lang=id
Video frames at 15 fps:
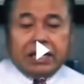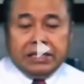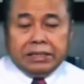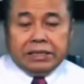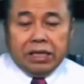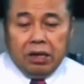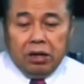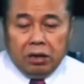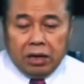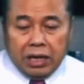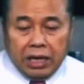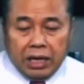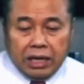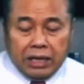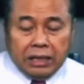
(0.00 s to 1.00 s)

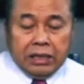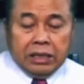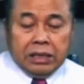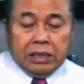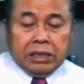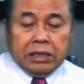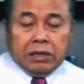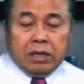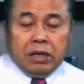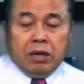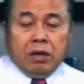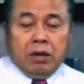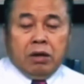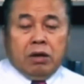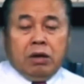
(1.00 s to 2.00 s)
Orang
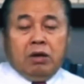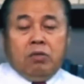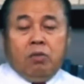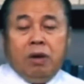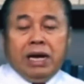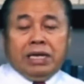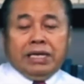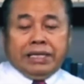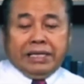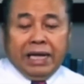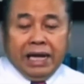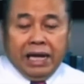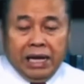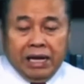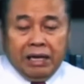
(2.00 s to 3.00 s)

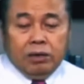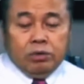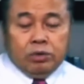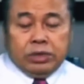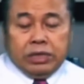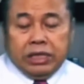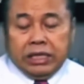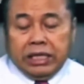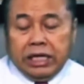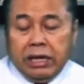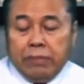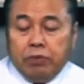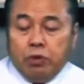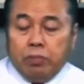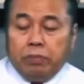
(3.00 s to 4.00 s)
wanita usia 34
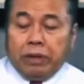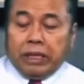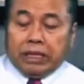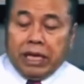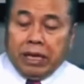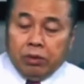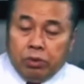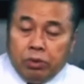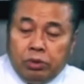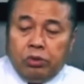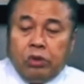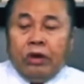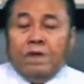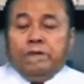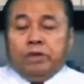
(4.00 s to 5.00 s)
tahun
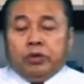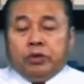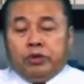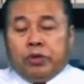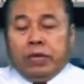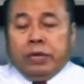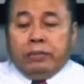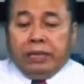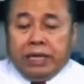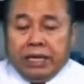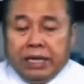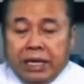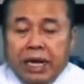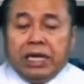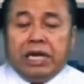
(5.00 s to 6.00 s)
sudah menikah
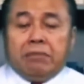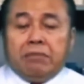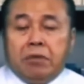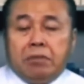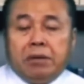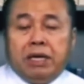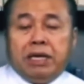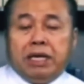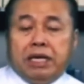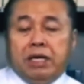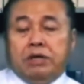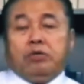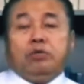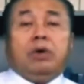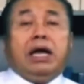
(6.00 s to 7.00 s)
dan memiliki dua
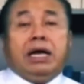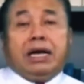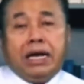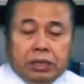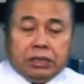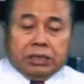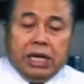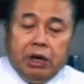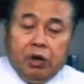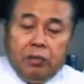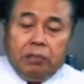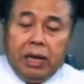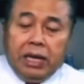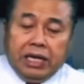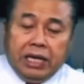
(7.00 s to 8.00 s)
anak. Halo Pak
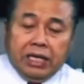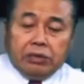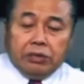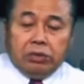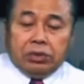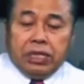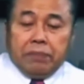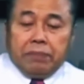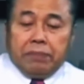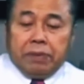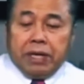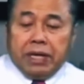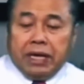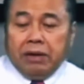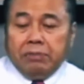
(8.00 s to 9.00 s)
Eras, usia
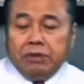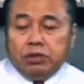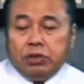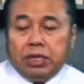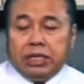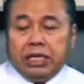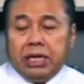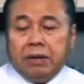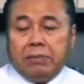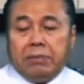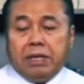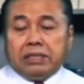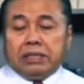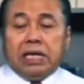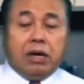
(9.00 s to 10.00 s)
pernikahan kami sudah 13
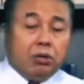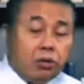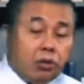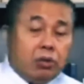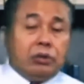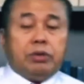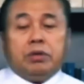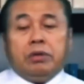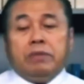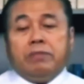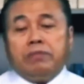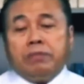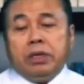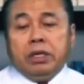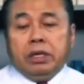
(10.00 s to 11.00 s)
tahun.
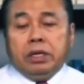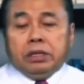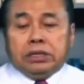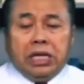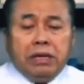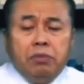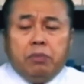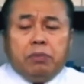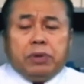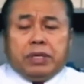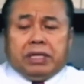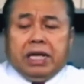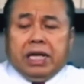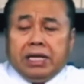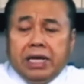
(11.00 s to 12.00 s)
Saya mau
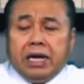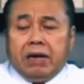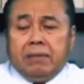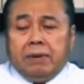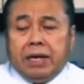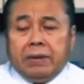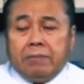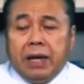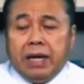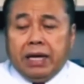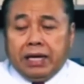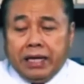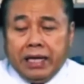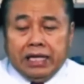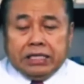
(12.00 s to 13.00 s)
bertanya kepada Pak
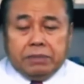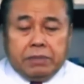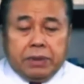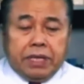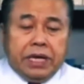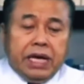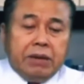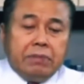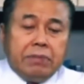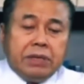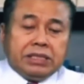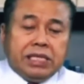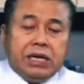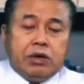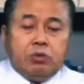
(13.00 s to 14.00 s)
Eras perihal
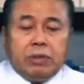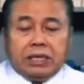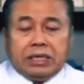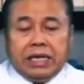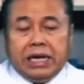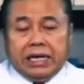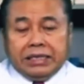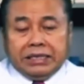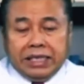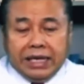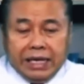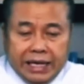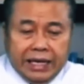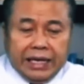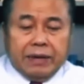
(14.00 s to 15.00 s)
masalah rumah tangga
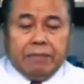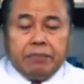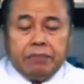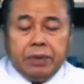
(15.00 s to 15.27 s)
saya